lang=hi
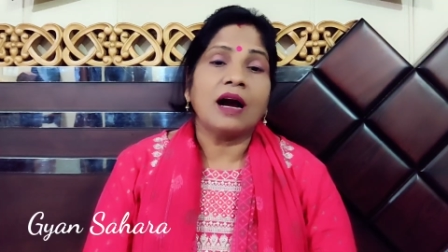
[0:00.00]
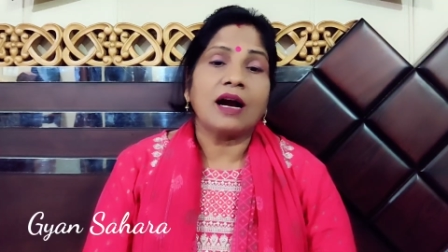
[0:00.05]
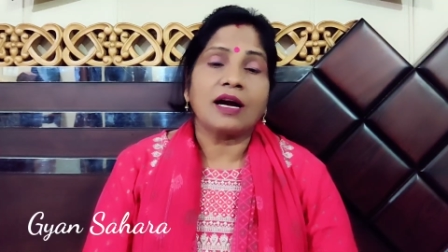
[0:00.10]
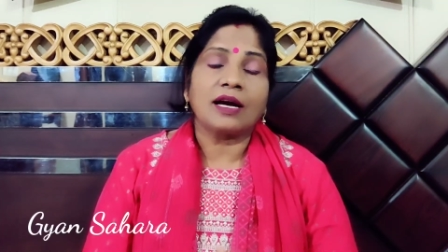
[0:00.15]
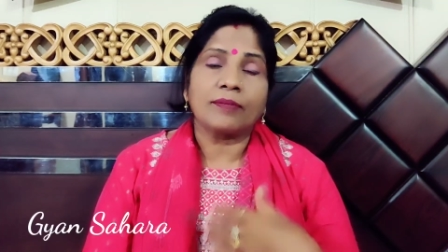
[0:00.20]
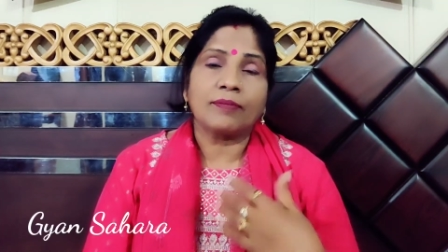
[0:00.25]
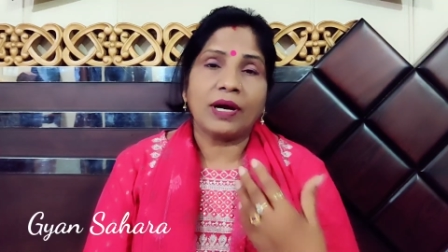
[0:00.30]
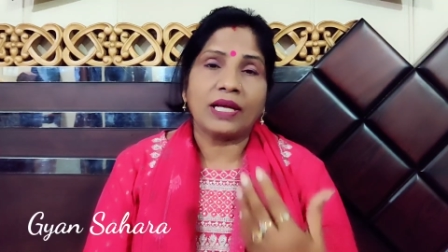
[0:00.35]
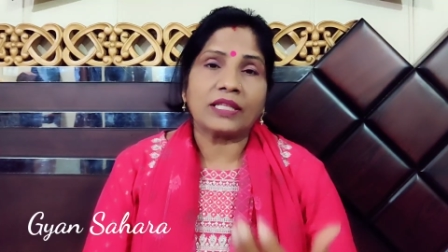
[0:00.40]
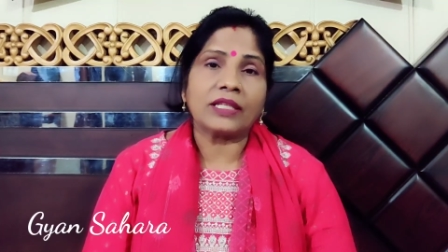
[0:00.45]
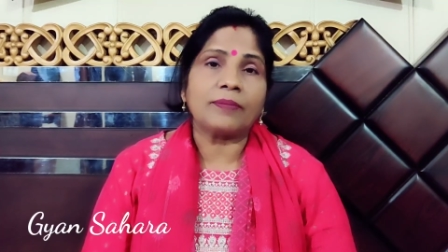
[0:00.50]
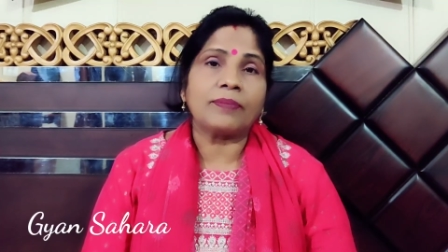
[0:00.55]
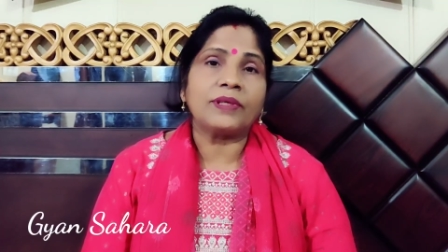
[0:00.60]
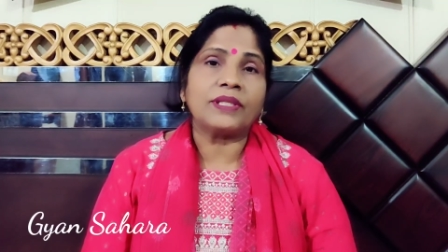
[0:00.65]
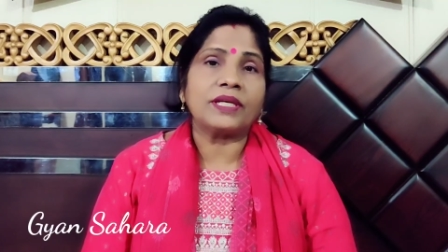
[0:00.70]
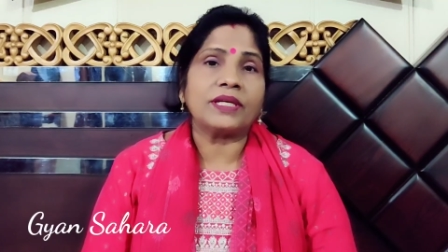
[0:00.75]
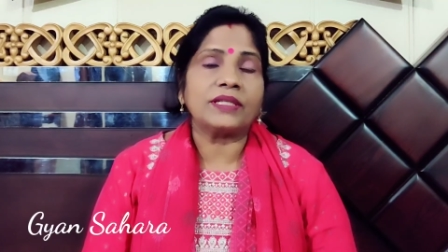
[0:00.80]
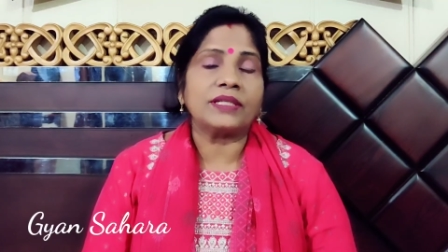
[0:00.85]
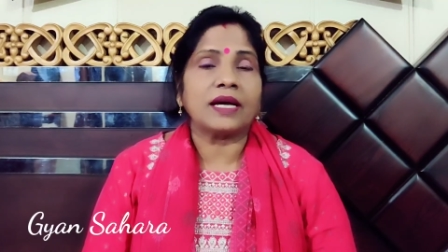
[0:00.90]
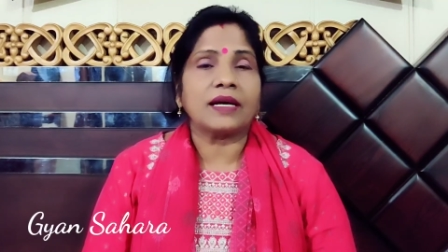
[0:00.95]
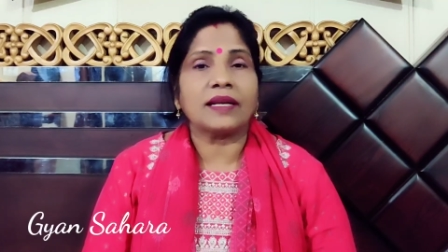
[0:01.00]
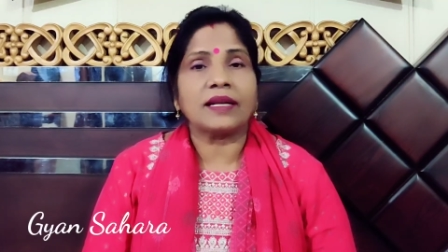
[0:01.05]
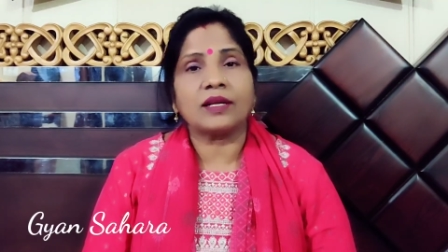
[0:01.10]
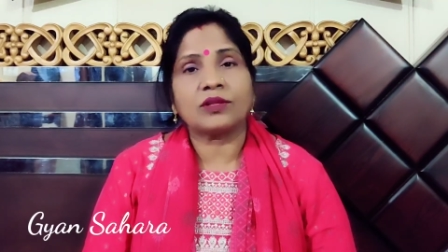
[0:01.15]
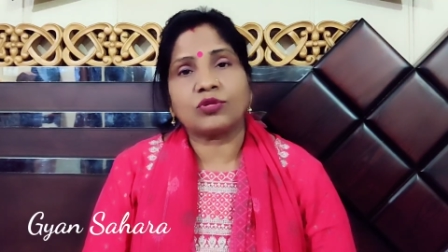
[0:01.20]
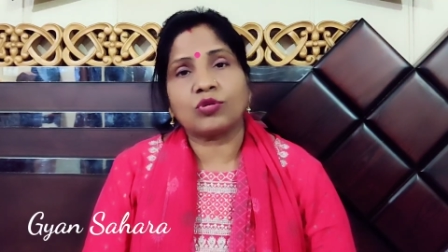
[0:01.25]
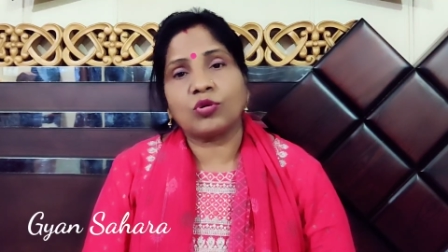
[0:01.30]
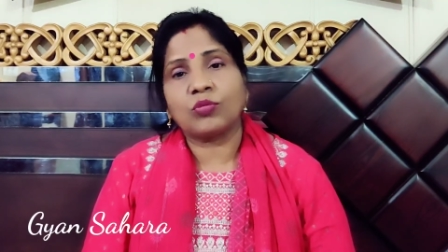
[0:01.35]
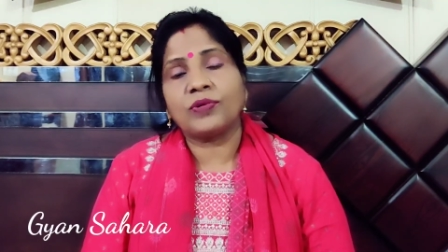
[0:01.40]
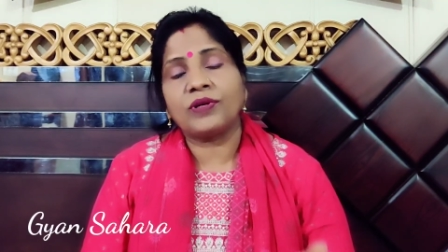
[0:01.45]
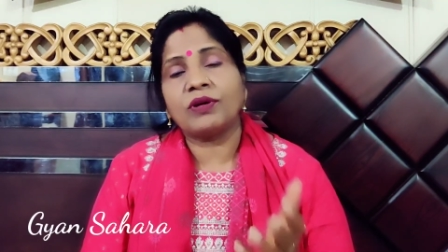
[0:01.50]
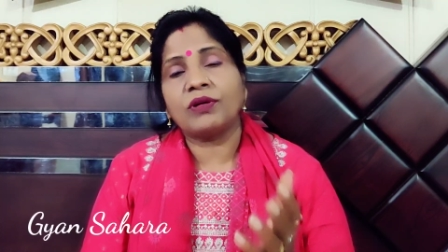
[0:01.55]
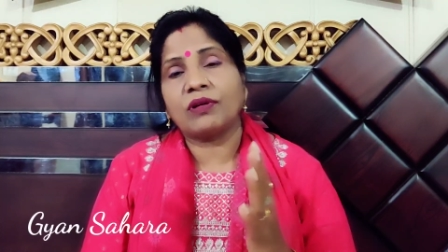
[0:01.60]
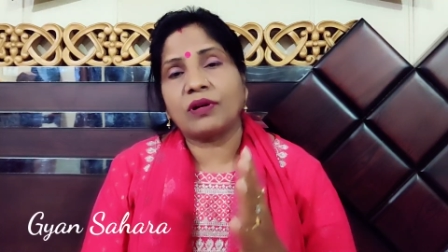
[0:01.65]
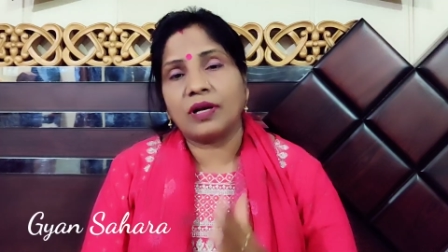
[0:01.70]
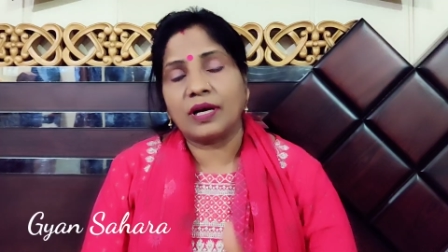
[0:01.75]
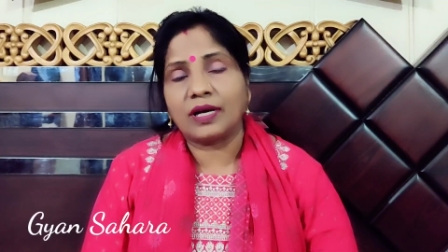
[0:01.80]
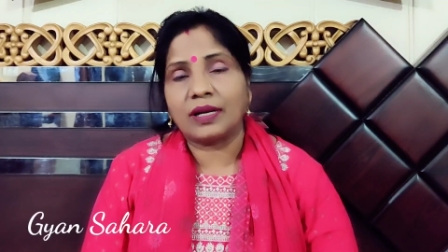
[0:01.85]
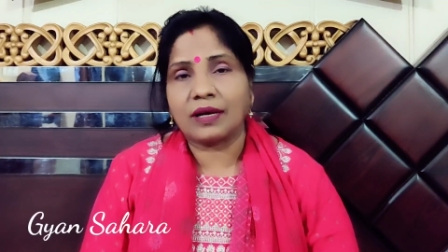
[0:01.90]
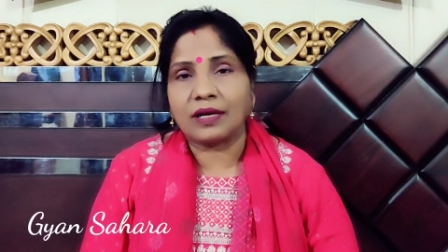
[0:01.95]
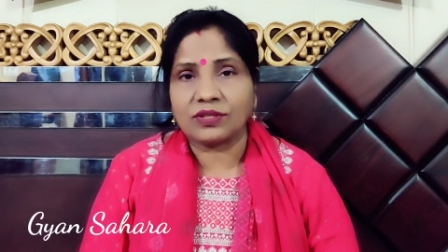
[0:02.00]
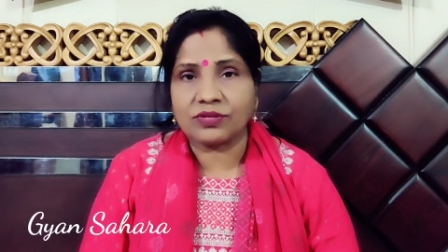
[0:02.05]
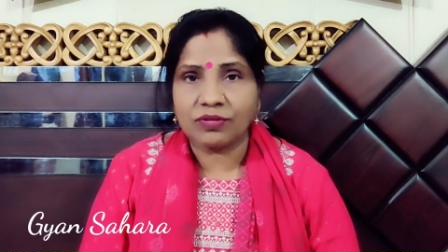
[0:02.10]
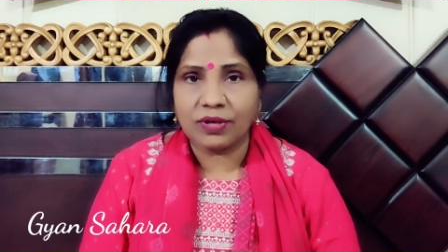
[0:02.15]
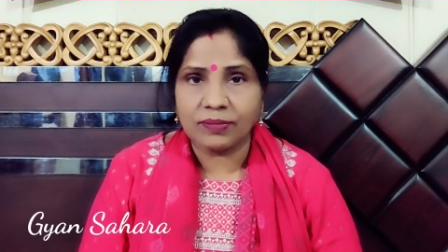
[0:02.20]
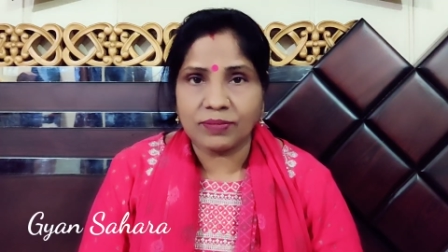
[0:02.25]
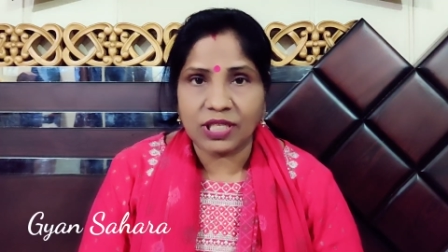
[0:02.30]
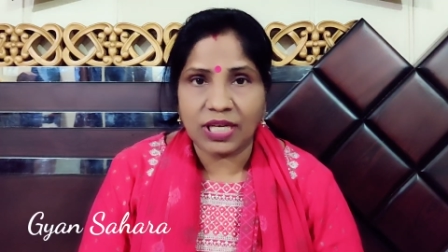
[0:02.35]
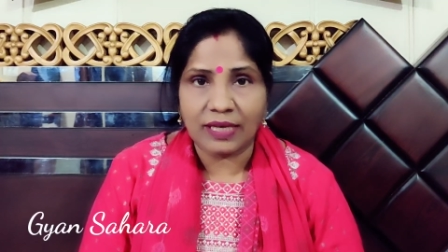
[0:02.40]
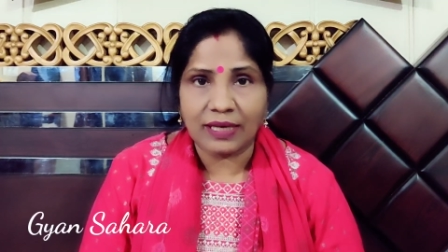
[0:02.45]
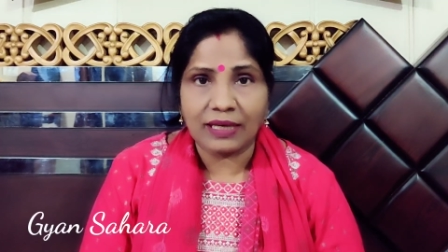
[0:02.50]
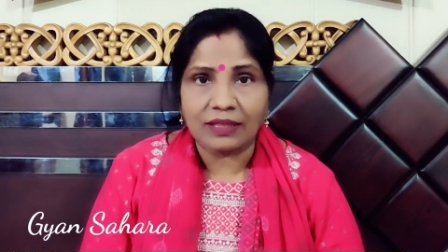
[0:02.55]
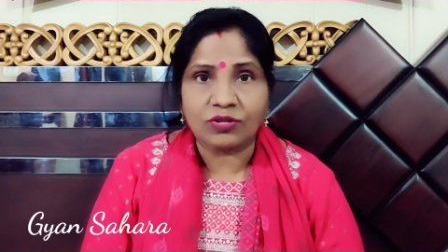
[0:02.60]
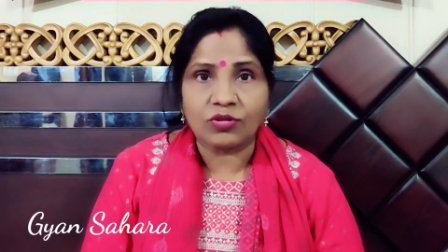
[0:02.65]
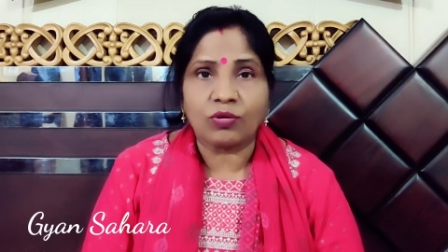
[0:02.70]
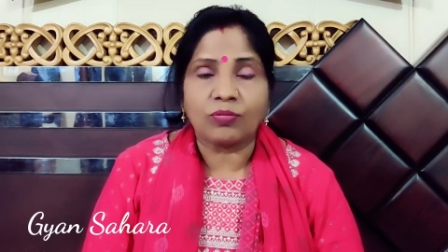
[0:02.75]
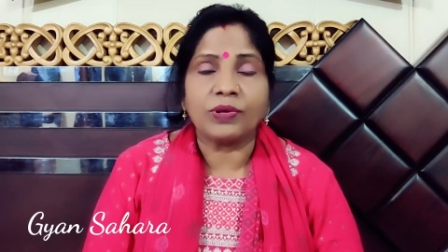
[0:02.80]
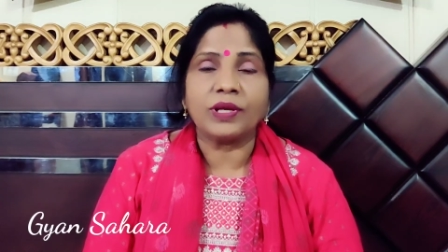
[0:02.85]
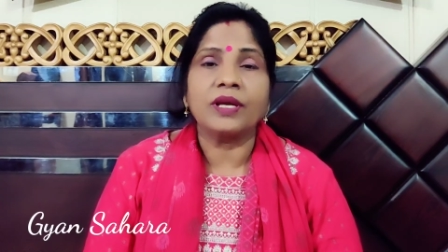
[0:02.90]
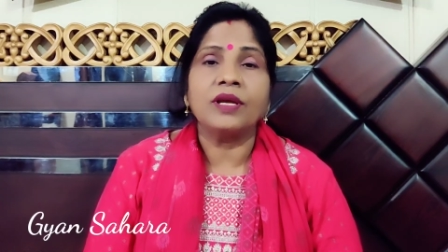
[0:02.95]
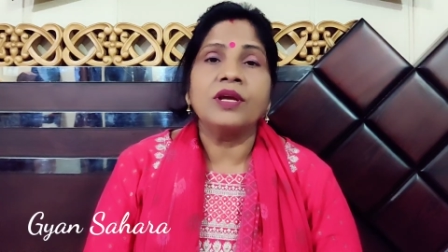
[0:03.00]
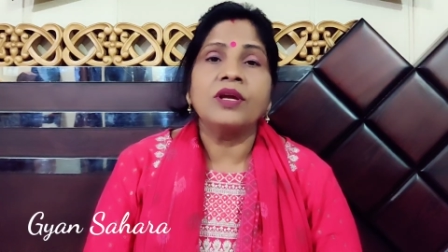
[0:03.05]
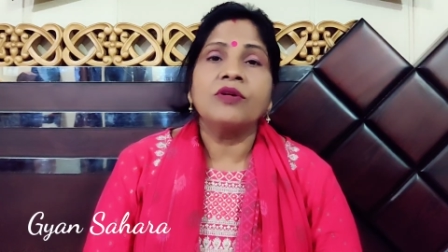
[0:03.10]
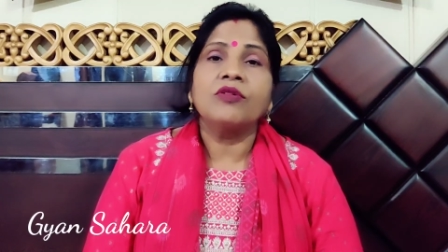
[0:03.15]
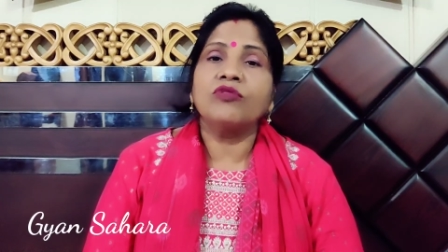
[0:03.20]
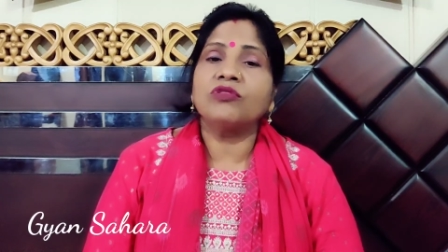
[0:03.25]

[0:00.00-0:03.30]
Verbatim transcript: अगर माता पिता जा रहे हैं तो भी और लड़का स्वयं जा रहा है तो भी